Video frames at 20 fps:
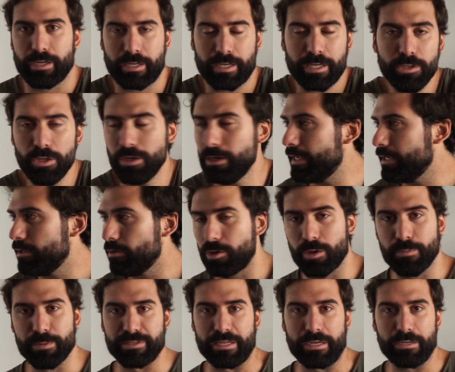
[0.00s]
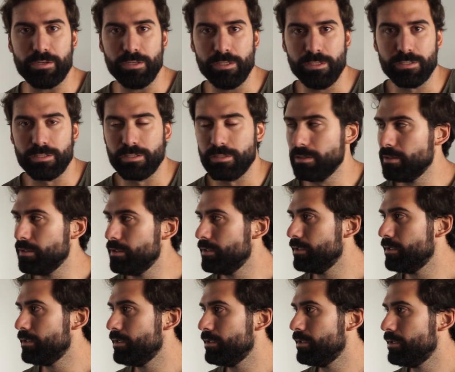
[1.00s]
Es que no leí los comentarios.
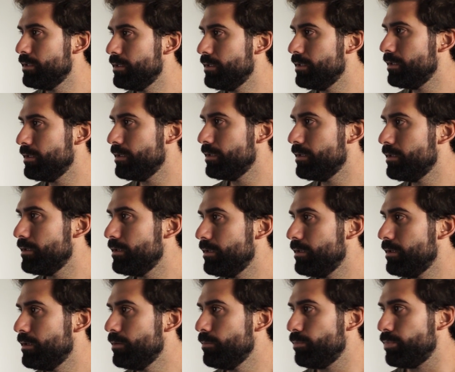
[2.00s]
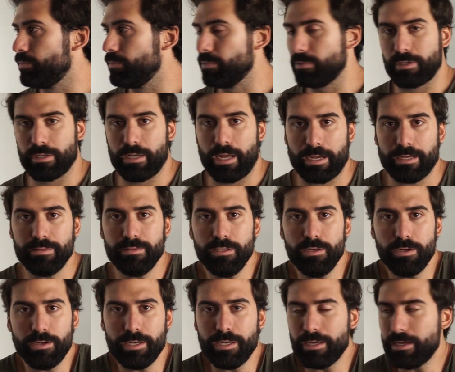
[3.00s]
¿Qué, tío? ¿De qué comentarios? Que la gente
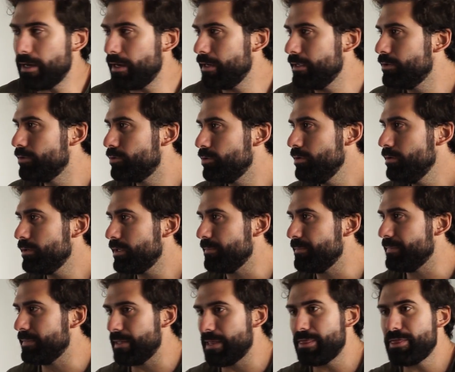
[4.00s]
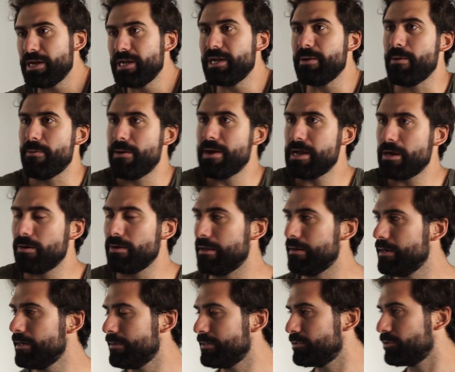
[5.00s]
no quiere que haga YouTube, que me dicen que me vaya con la
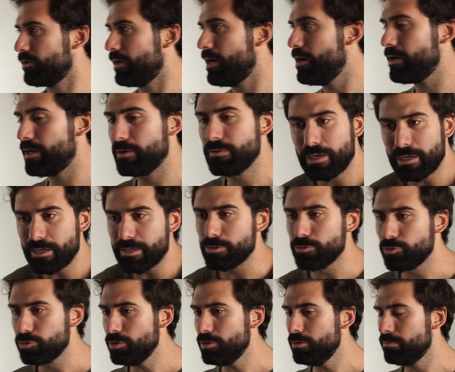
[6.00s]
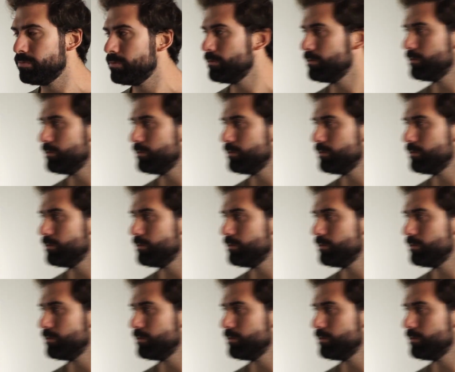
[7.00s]
barba a otro lado, que no haga YouTube.